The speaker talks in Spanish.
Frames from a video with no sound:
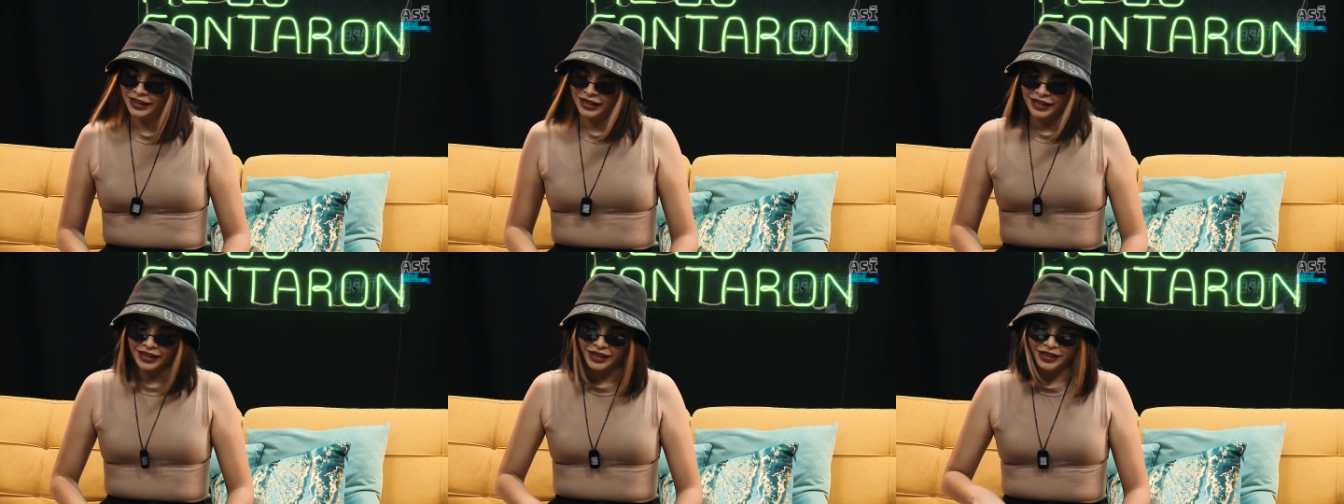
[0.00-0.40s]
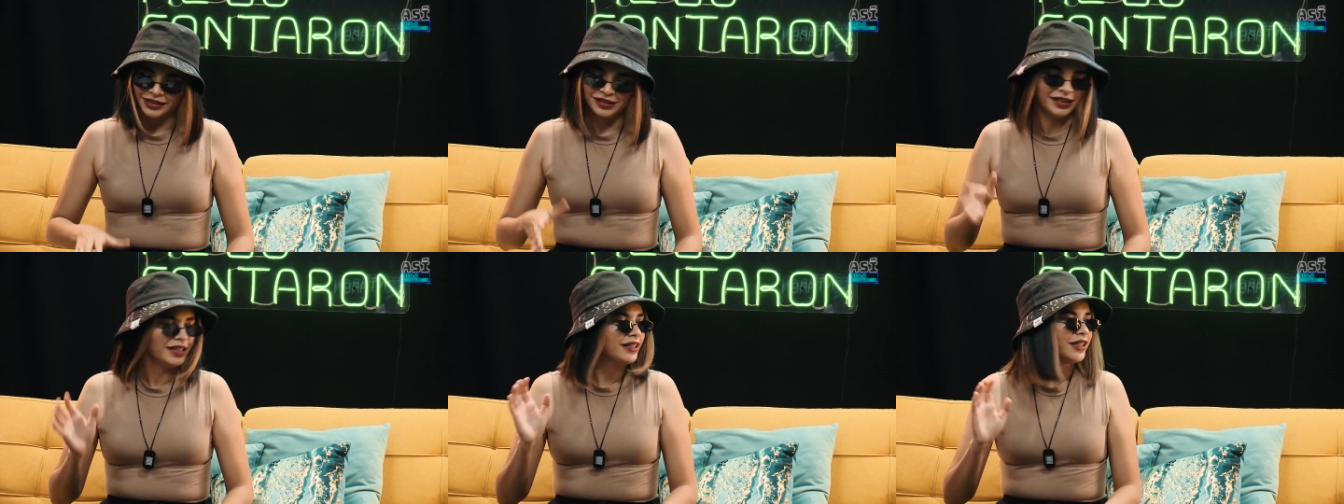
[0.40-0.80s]
Y
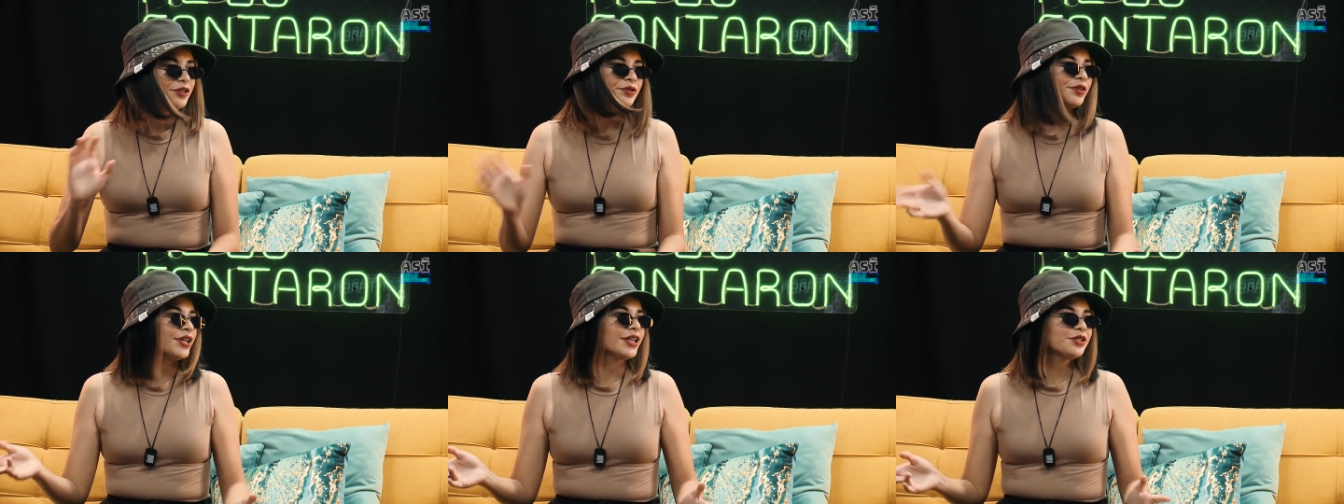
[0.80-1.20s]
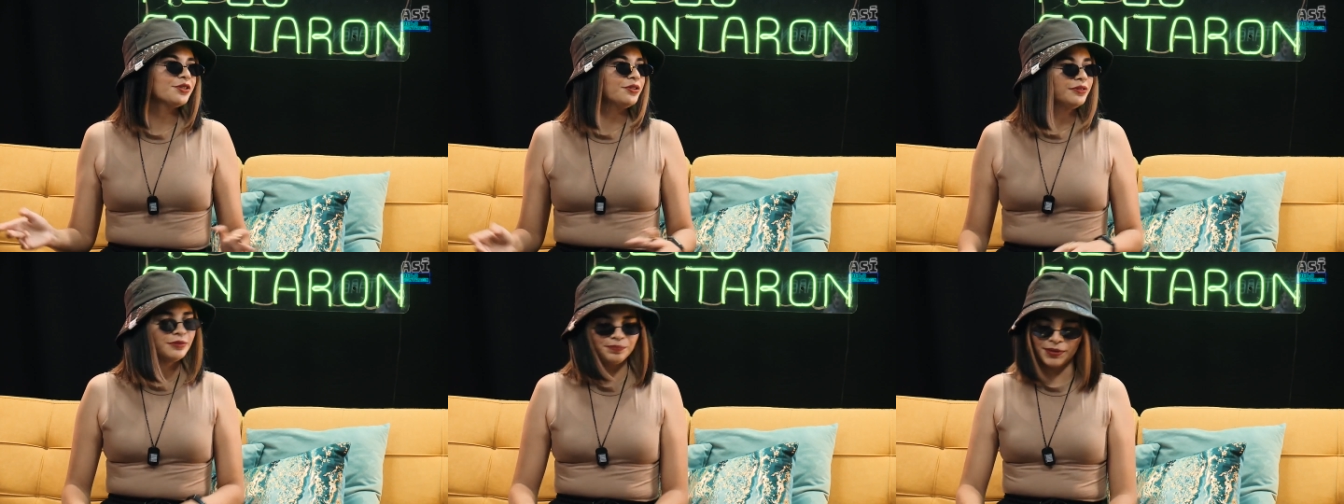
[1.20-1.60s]
sí, dicho y hecho,
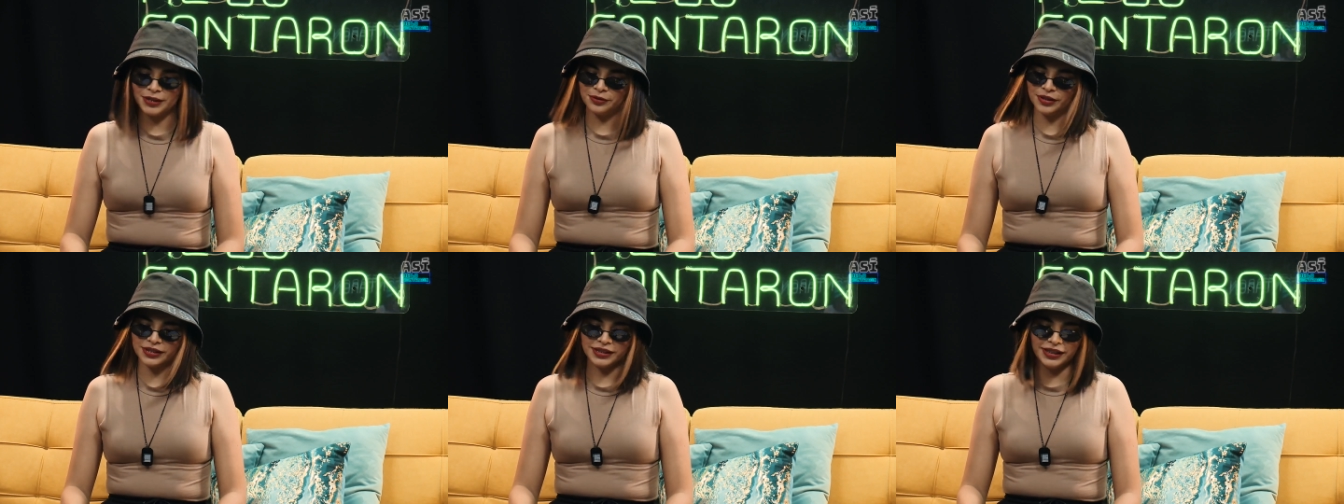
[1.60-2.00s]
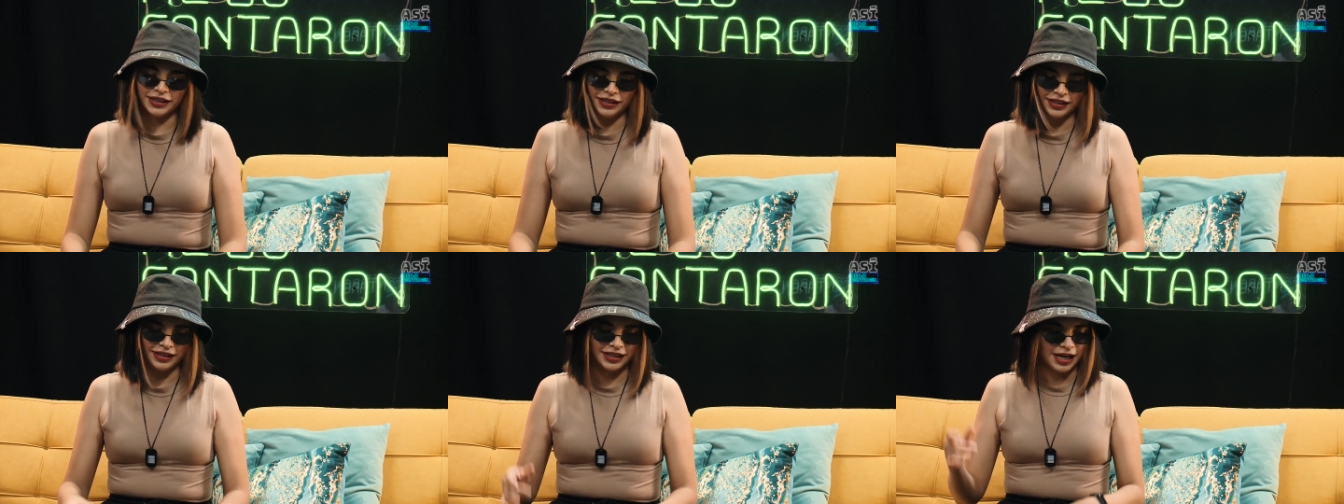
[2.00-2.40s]
pasó así
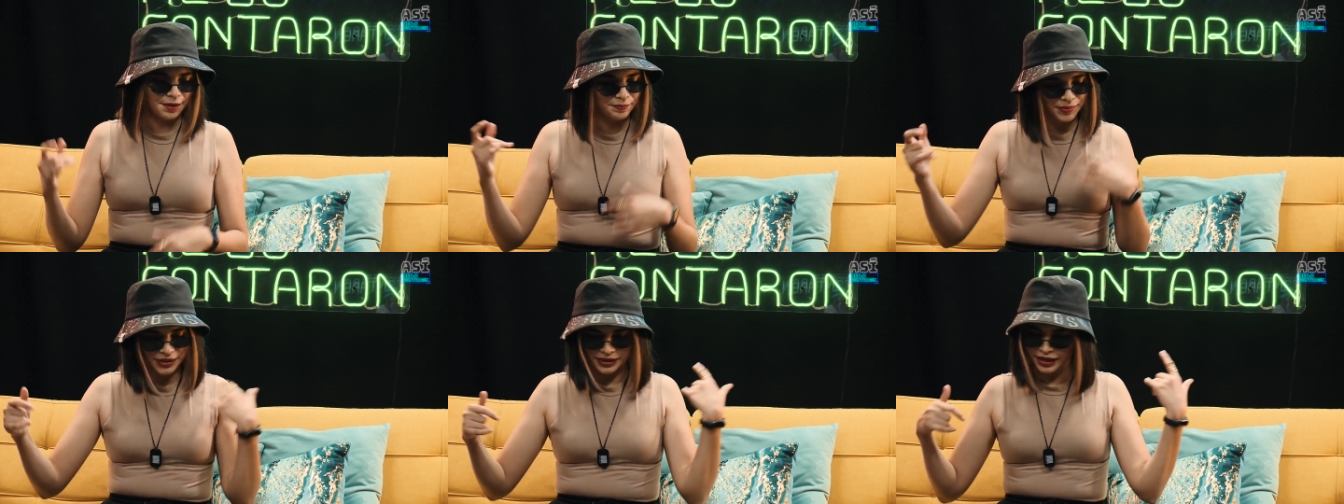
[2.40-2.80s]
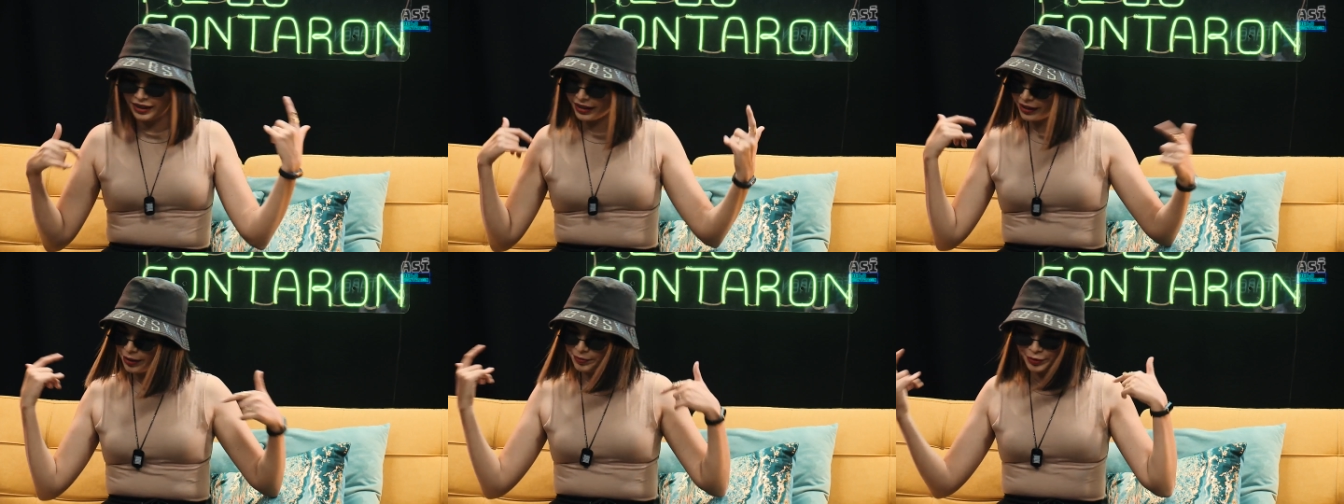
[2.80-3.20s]
y ya empecé a
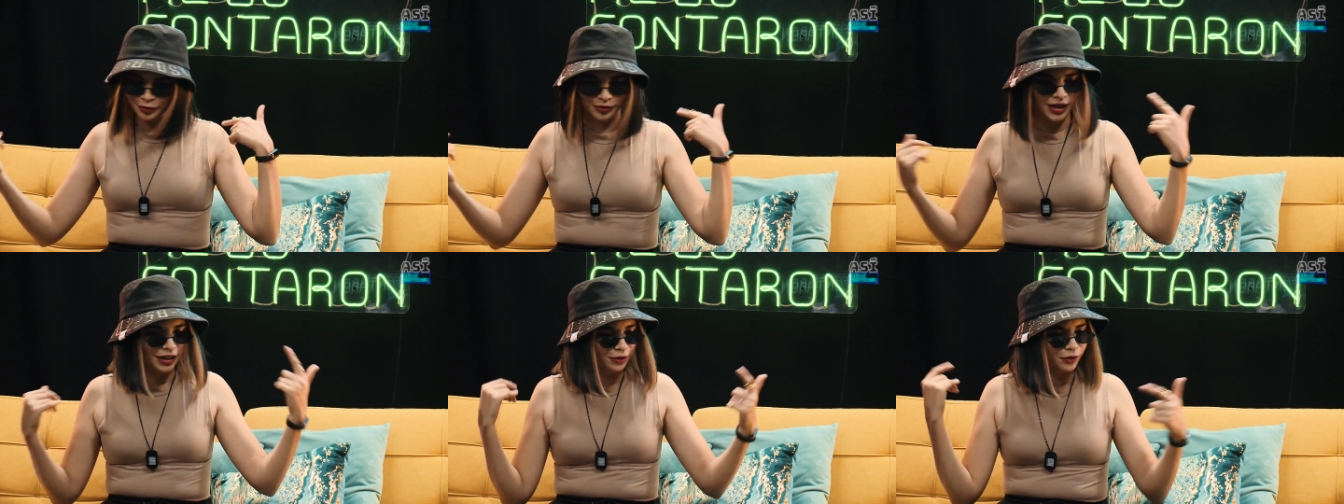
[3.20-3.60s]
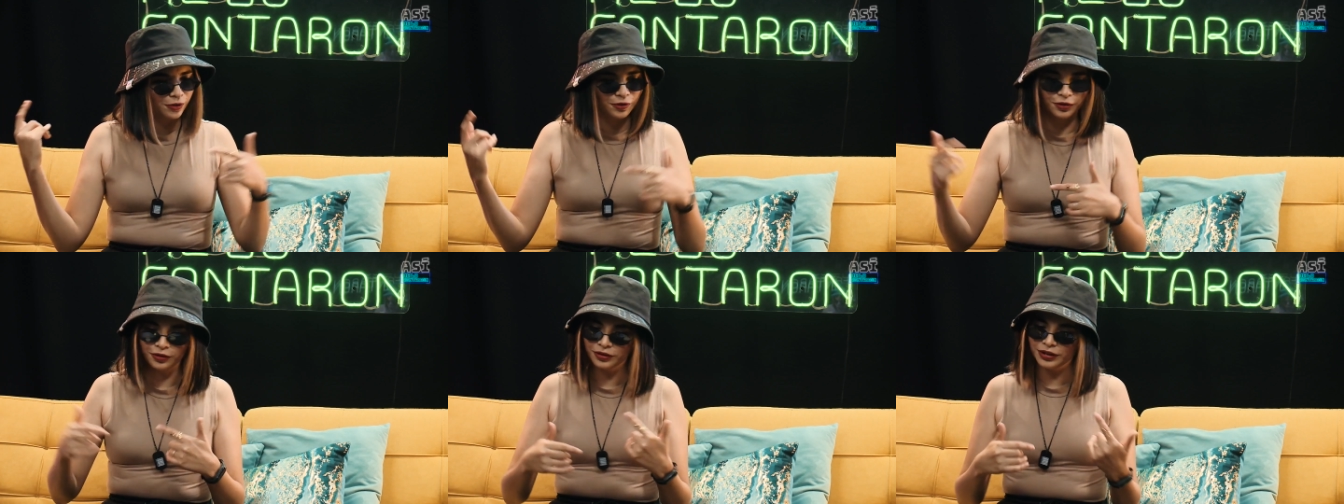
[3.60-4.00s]
recapitular
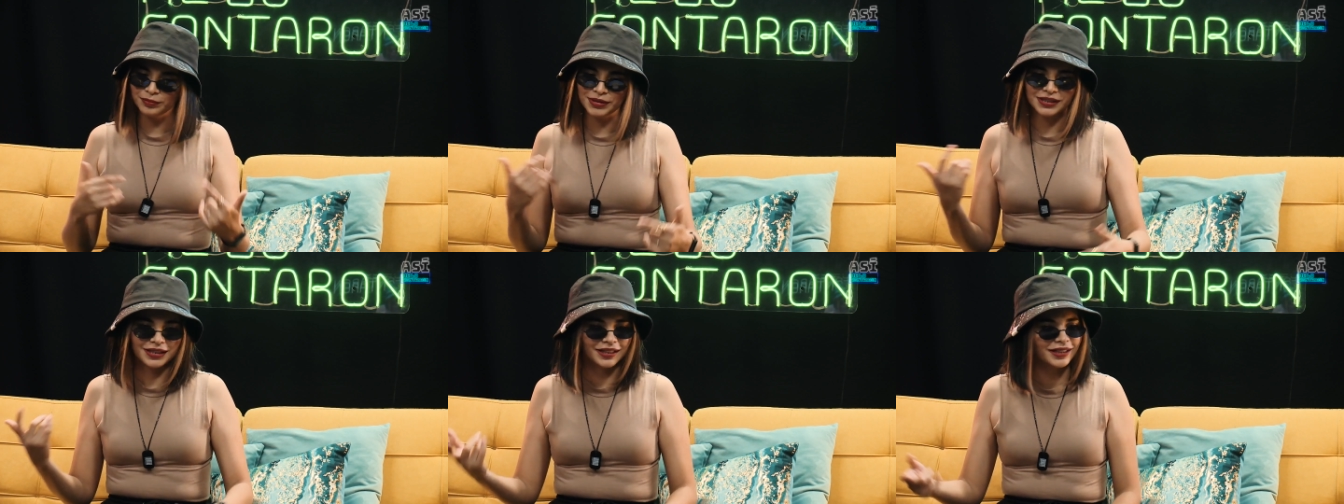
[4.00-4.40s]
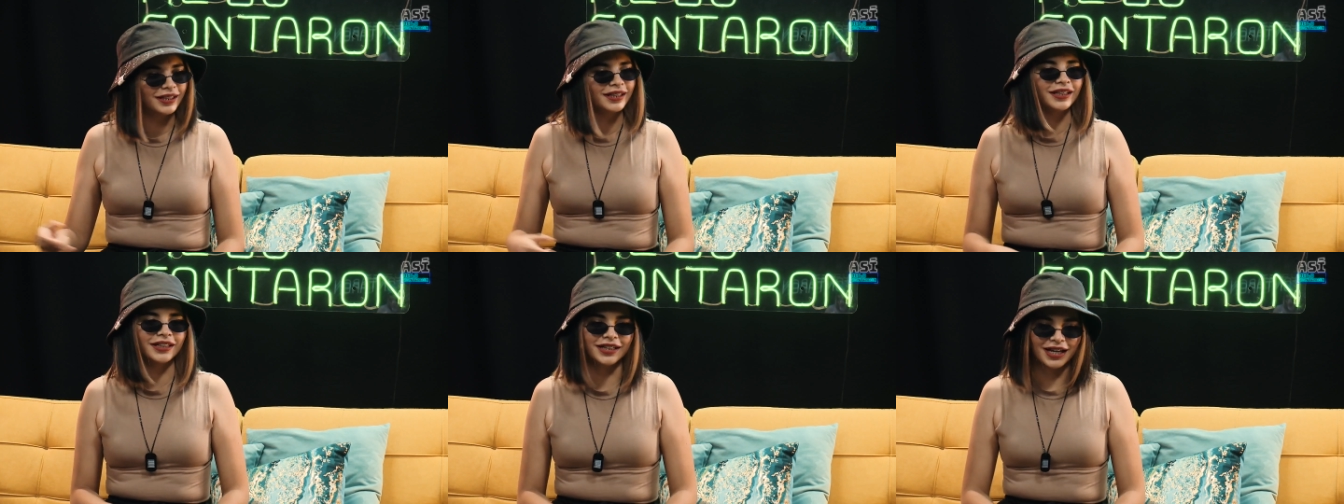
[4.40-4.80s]
todo el mensaje que
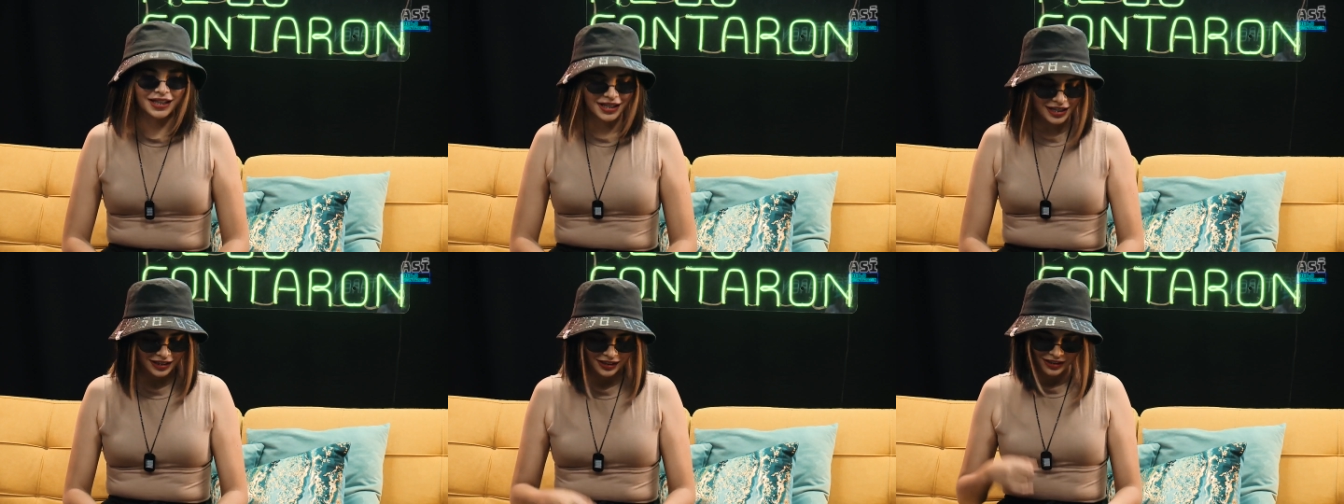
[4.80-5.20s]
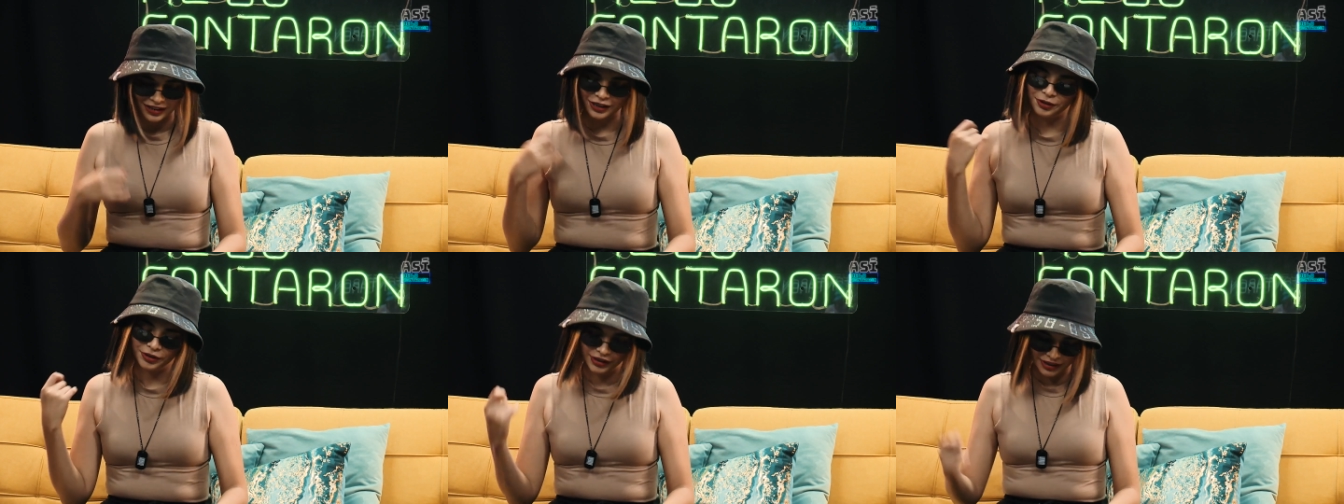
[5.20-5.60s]
quería dar y
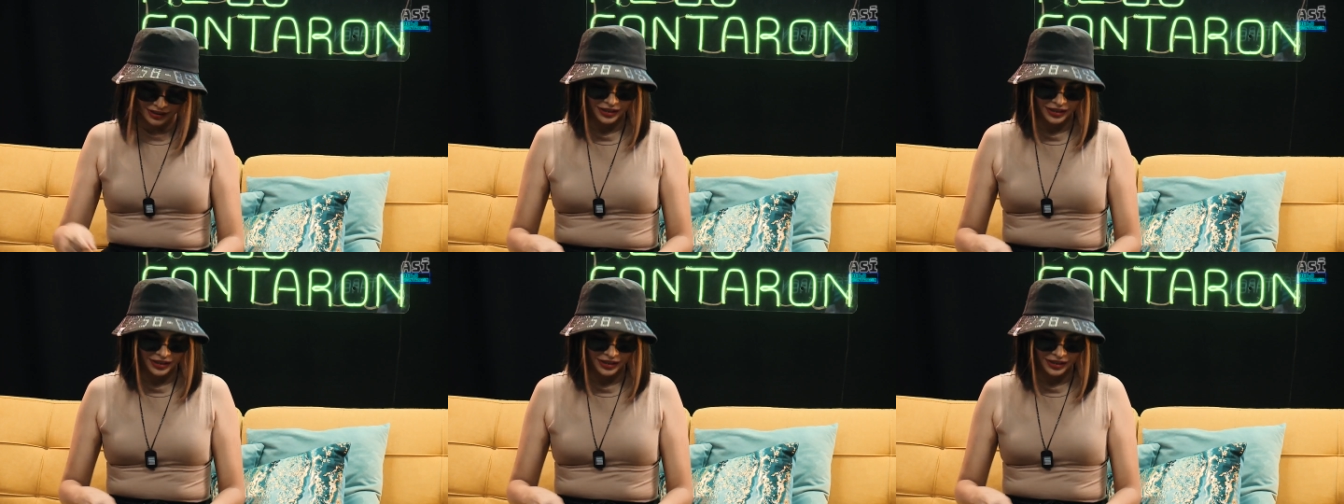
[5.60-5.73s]
dije, ok,